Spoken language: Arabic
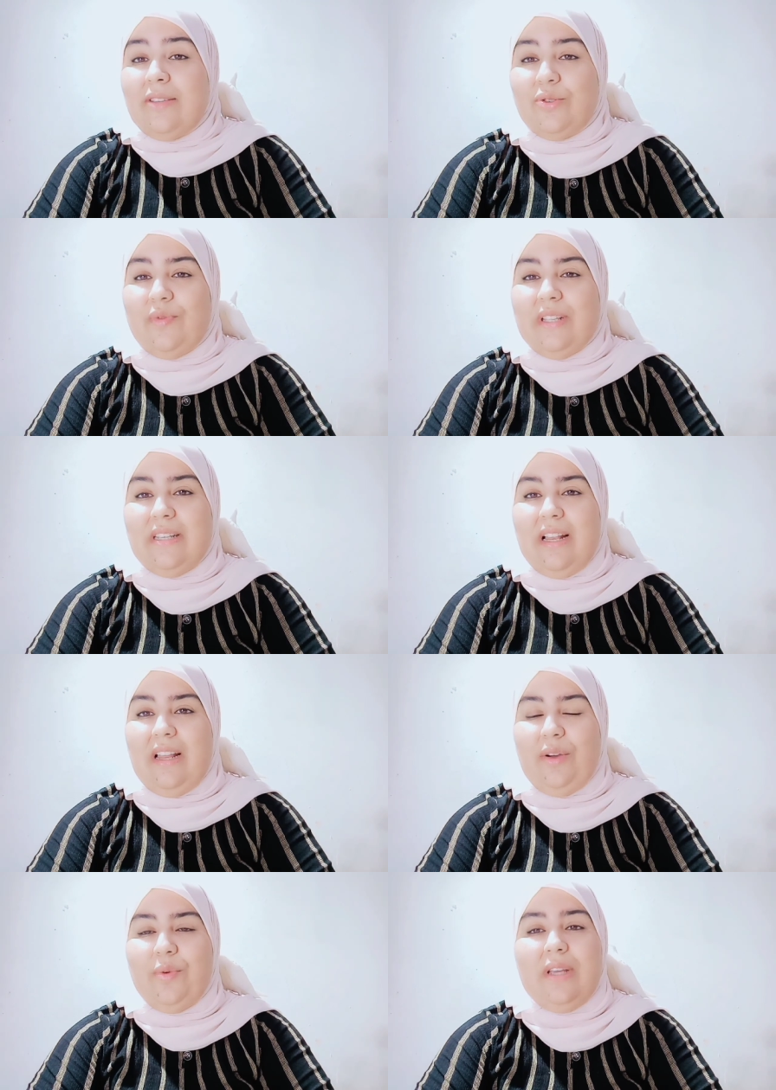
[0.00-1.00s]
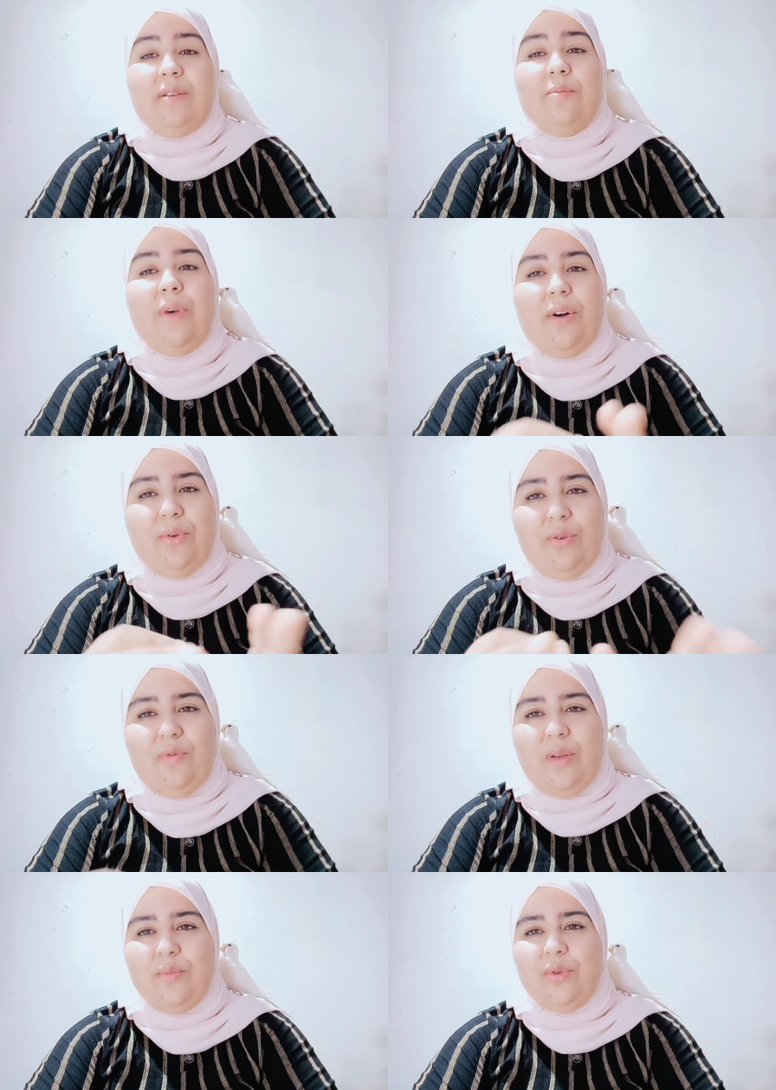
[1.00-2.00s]
الصوفه ديال الحولي
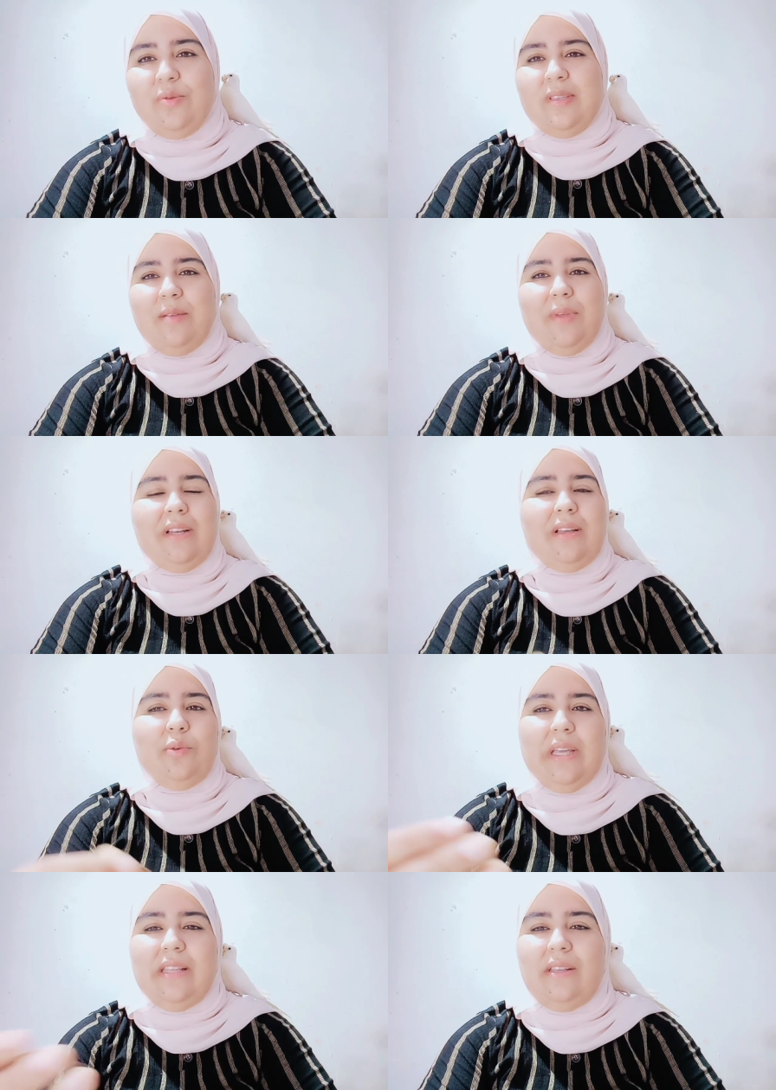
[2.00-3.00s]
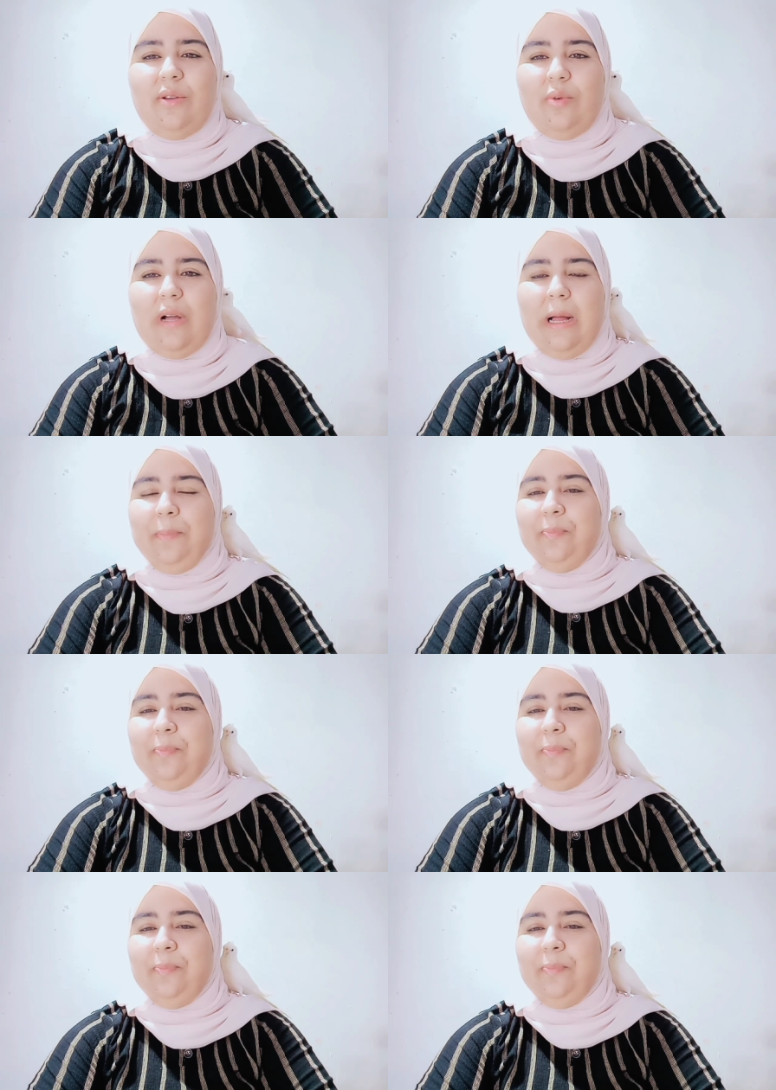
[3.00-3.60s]
معروفه منذ زمان كانوا كيديروها